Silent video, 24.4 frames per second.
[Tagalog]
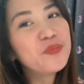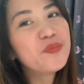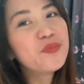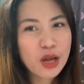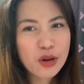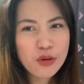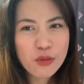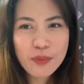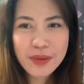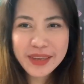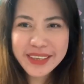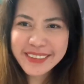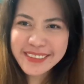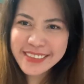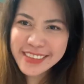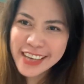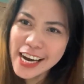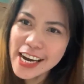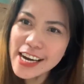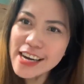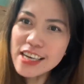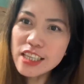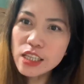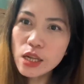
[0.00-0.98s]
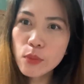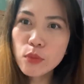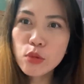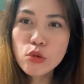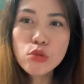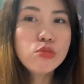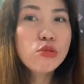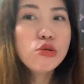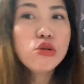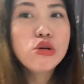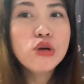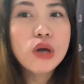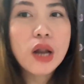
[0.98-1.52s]
Ano ba yan?
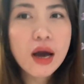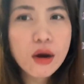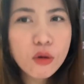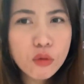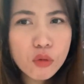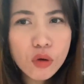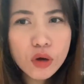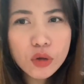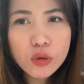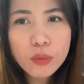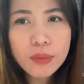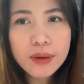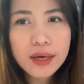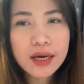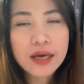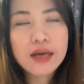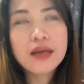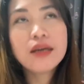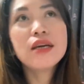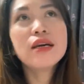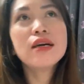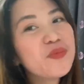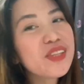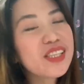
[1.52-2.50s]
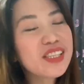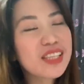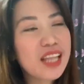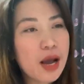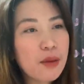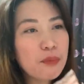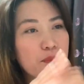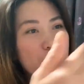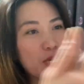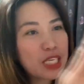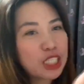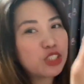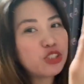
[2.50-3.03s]
Nabubulol ako. Ano ba? ng
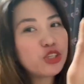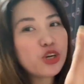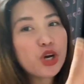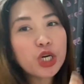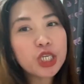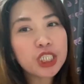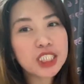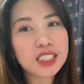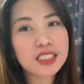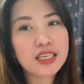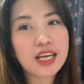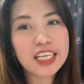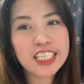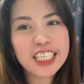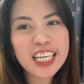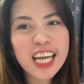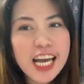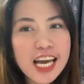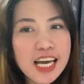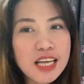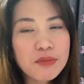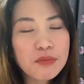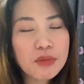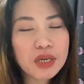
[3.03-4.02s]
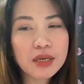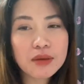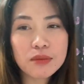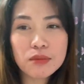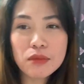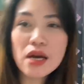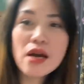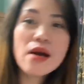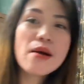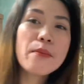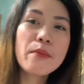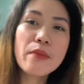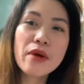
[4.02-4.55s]
pictures, ganyan, mag,
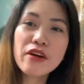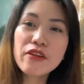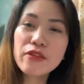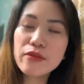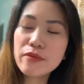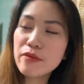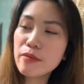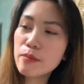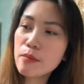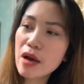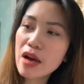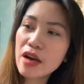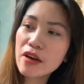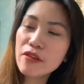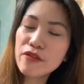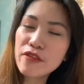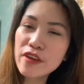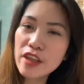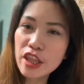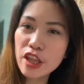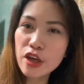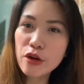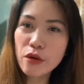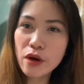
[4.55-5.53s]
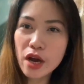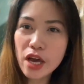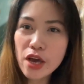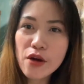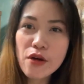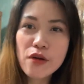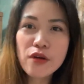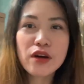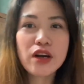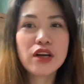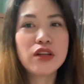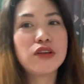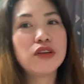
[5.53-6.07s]
mag, mag-video
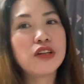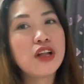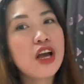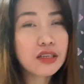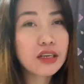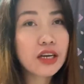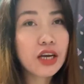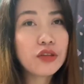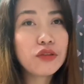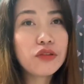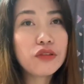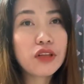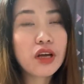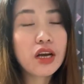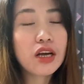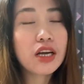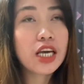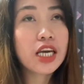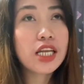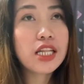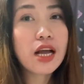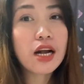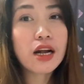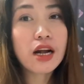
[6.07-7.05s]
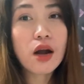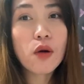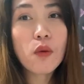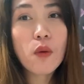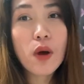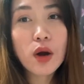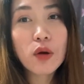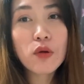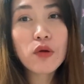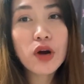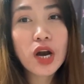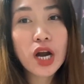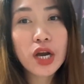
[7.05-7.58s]
kayo, ganun. Ganun ang ginagawa
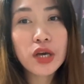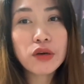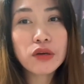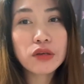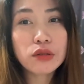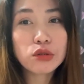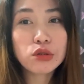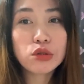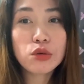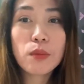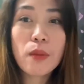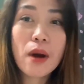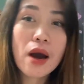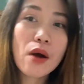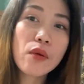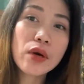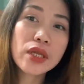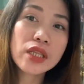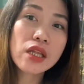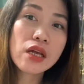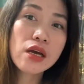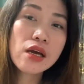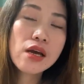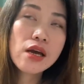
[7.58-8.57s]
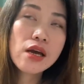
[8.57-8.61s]
ko ngayon. So, bawat,